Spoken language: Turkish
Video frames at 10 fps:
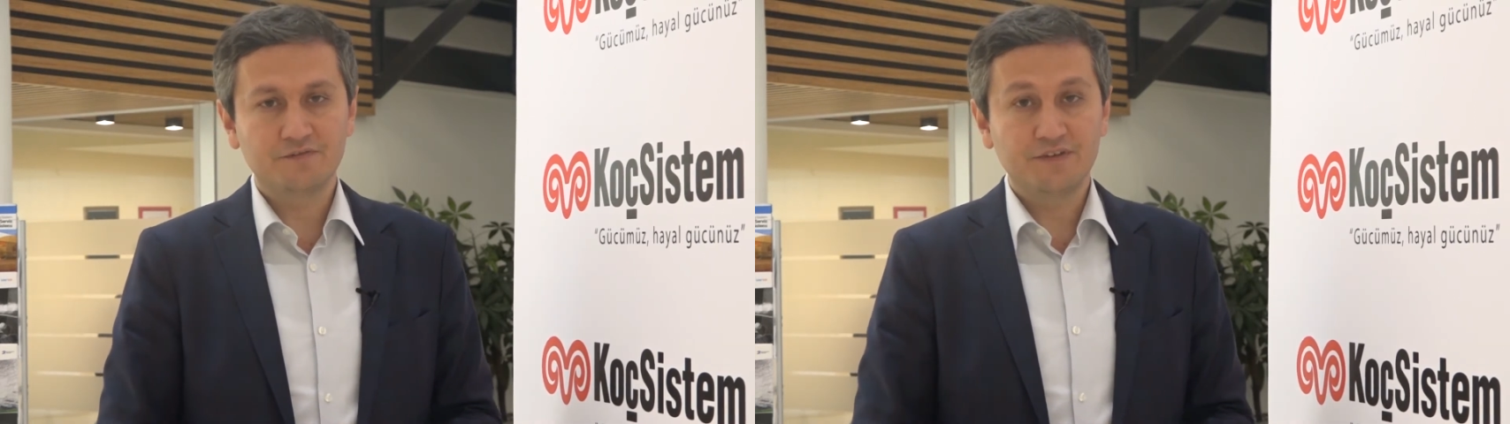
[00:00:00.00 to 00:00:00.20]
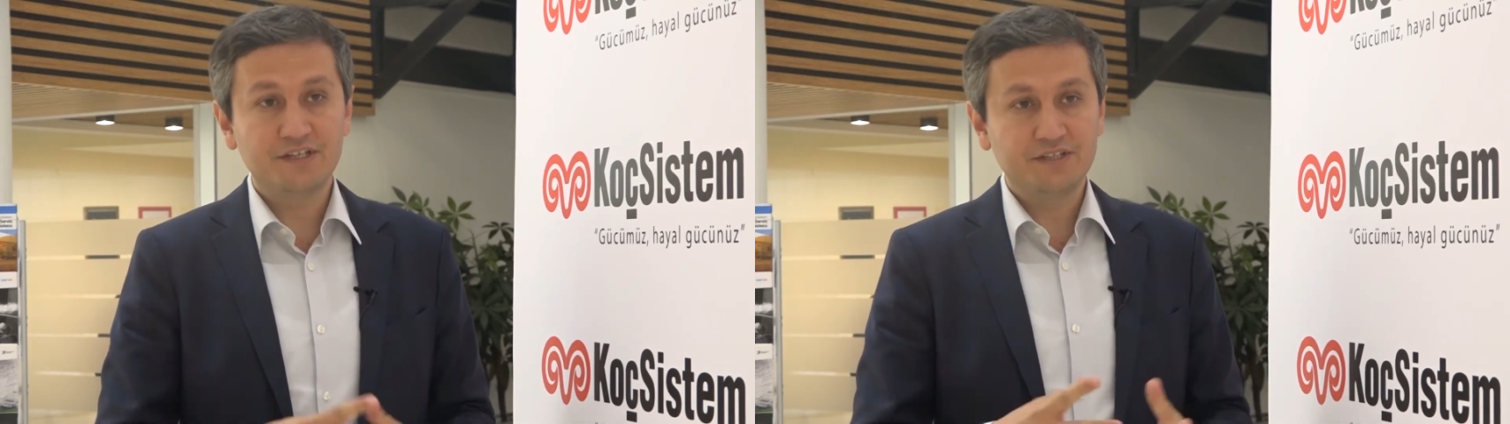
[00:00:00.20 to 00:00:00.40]

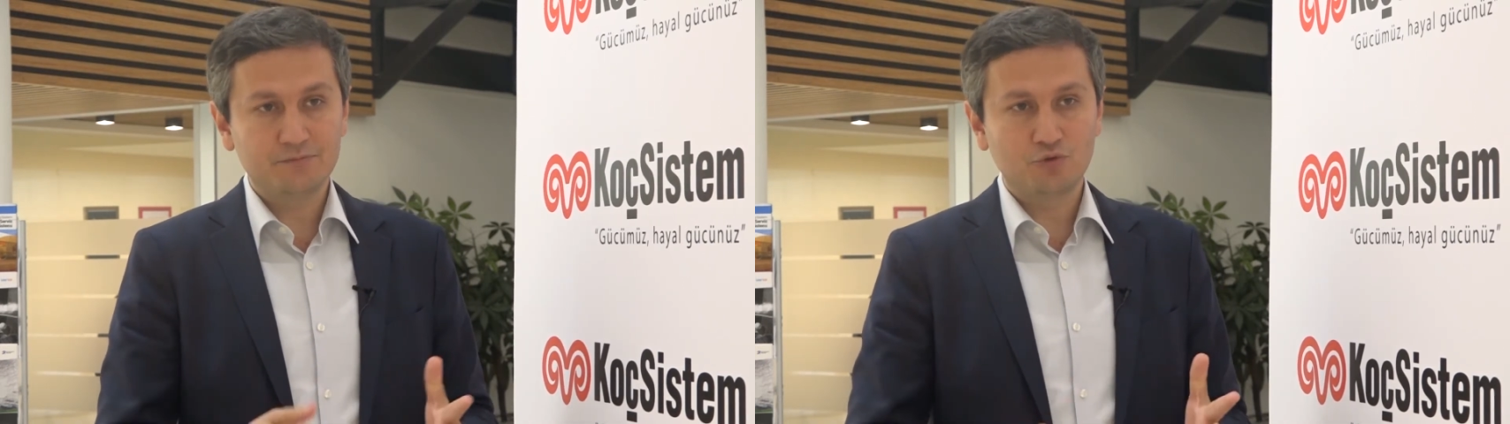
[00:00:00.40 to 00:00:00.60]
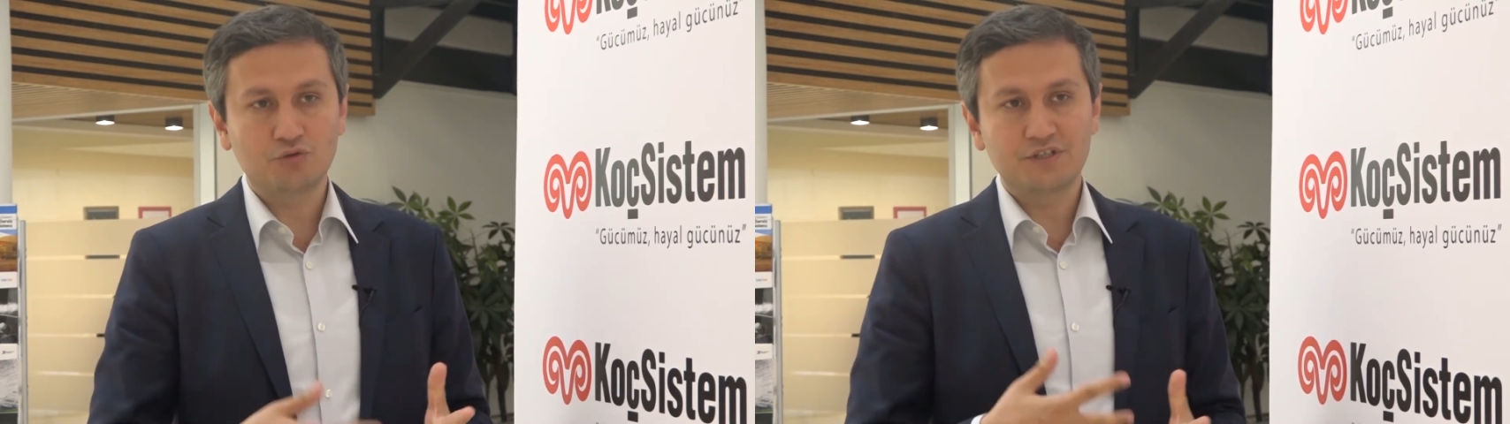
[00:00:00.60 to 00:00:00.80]
ve
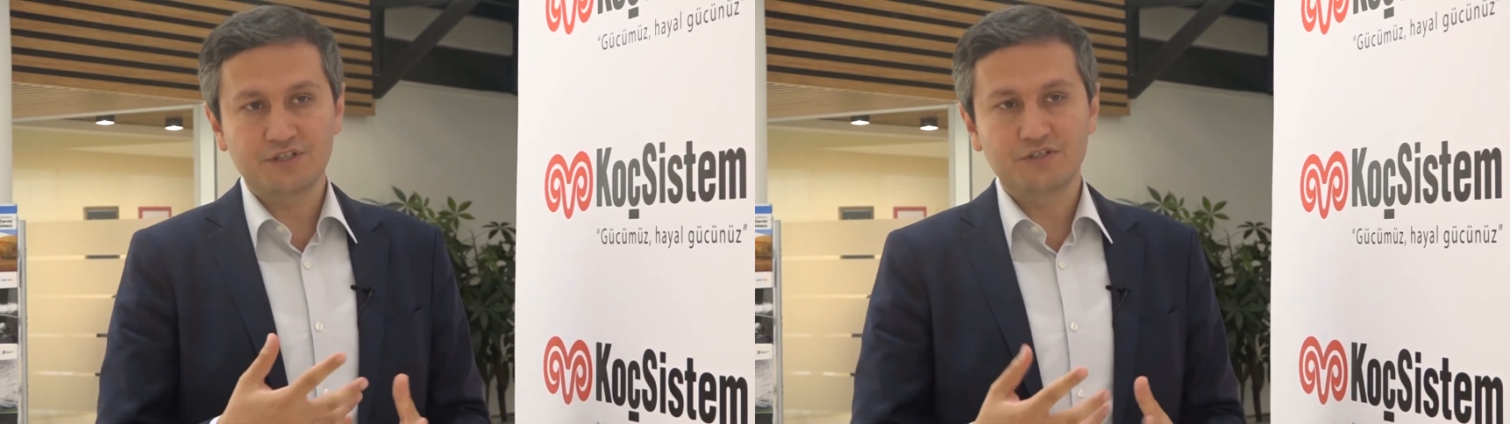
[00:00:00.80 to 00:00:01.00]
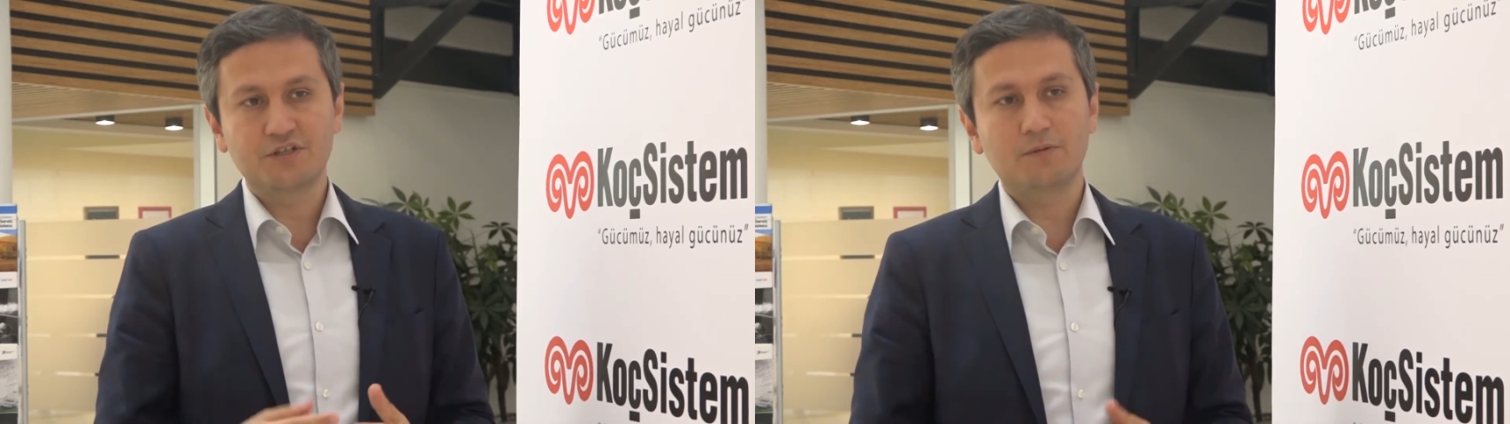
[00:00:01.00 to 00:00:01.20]
7-24'te
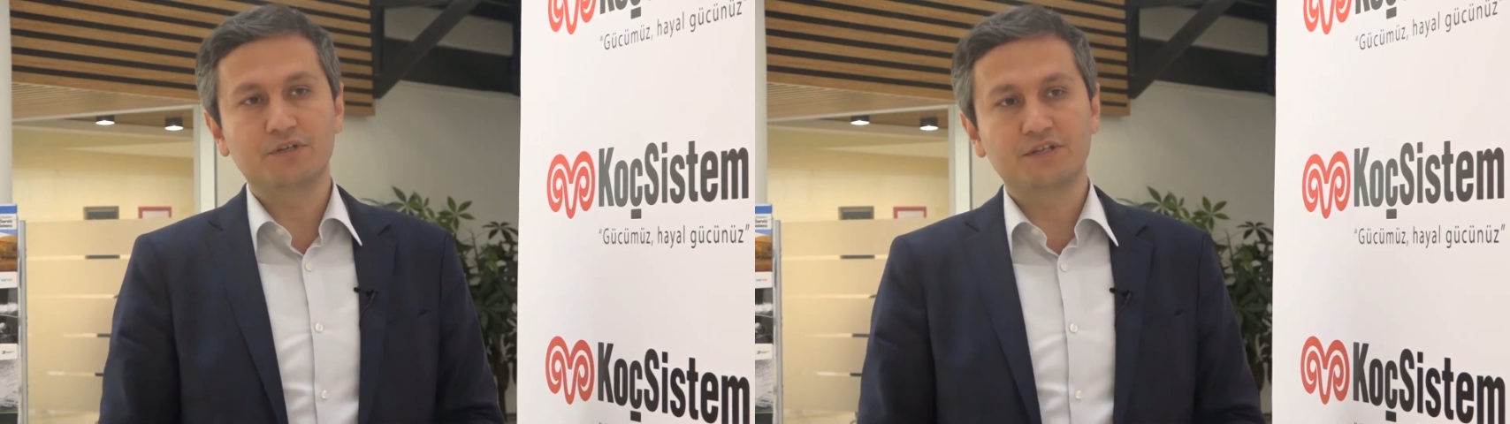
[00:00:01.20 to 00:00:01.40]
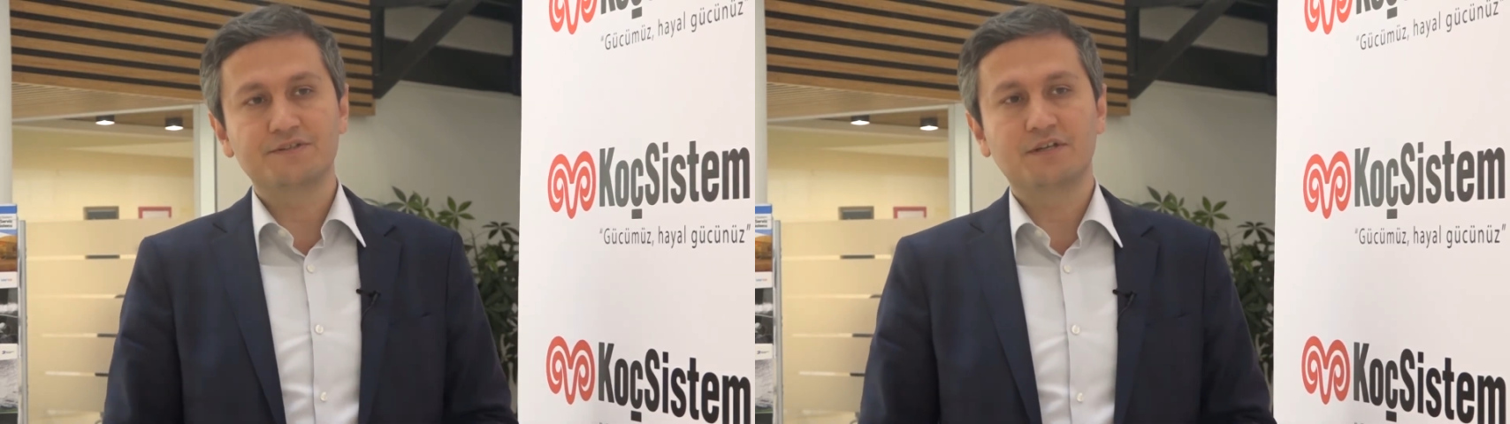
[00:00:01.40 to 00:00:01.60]
çalışan
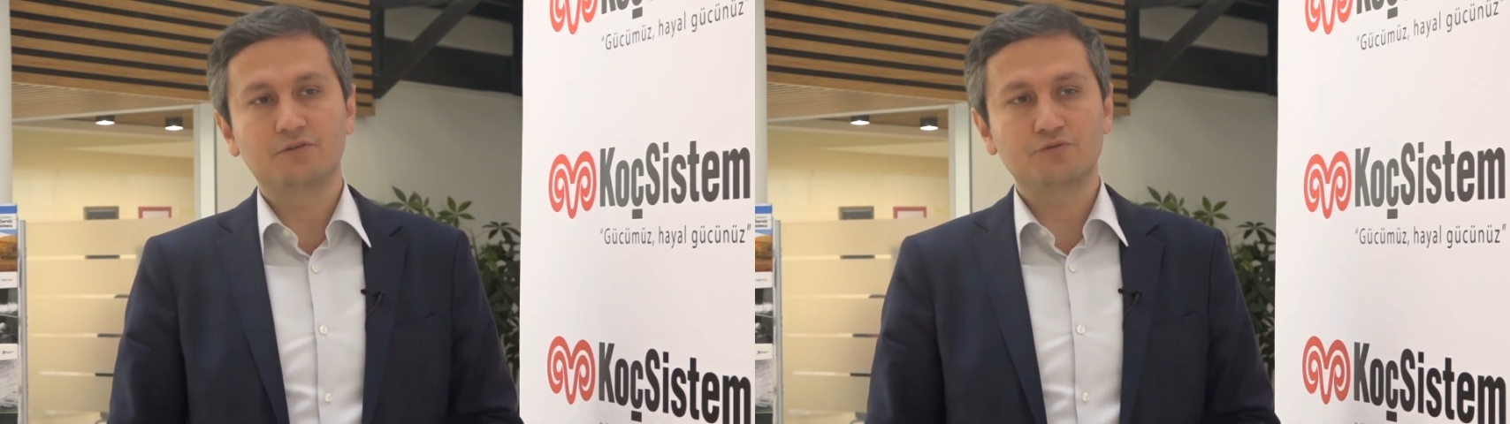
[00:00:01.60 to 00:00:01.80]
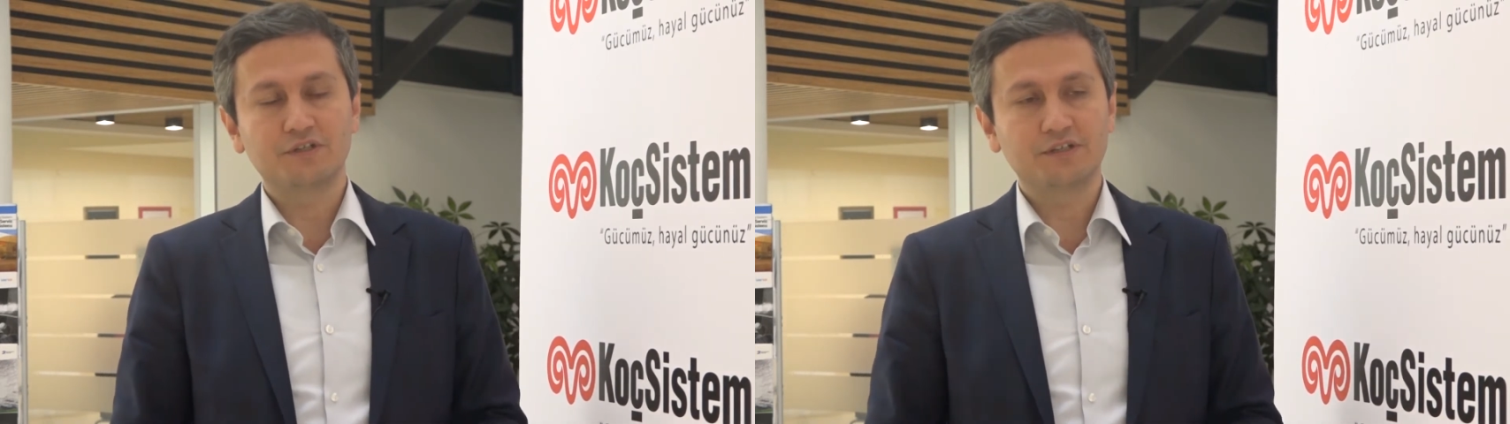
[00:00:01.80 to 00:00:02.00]
bir
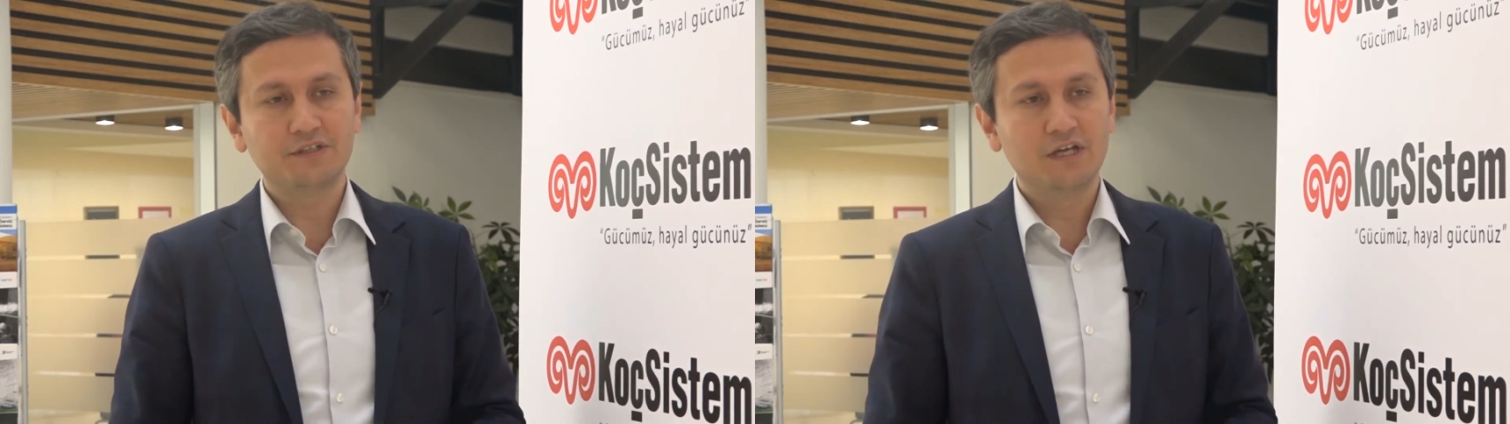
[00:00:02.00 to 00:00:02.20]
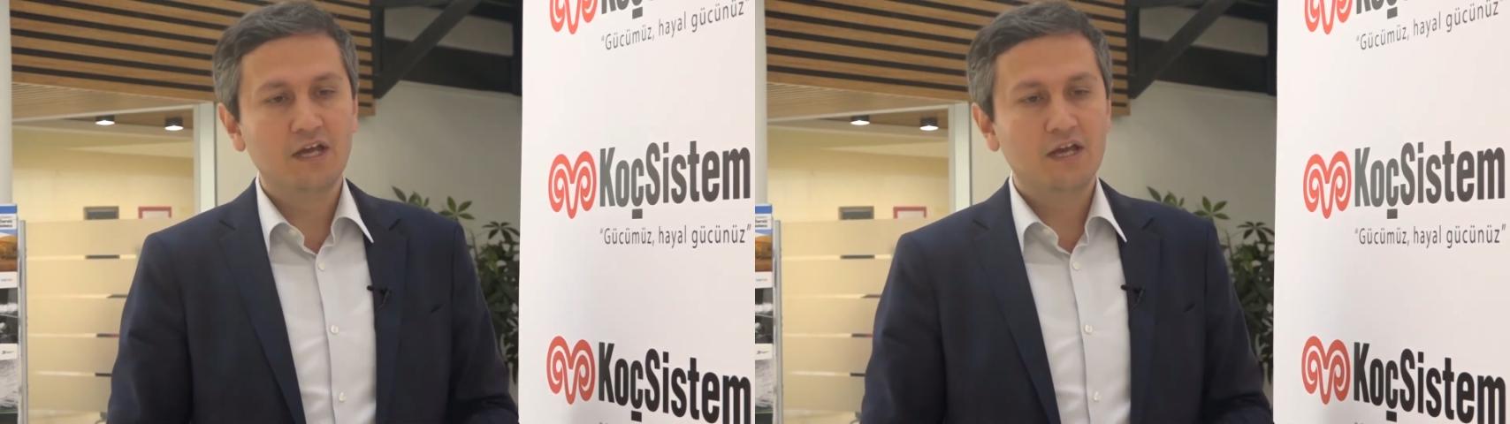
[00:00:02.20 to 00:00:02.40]
insan düzeni.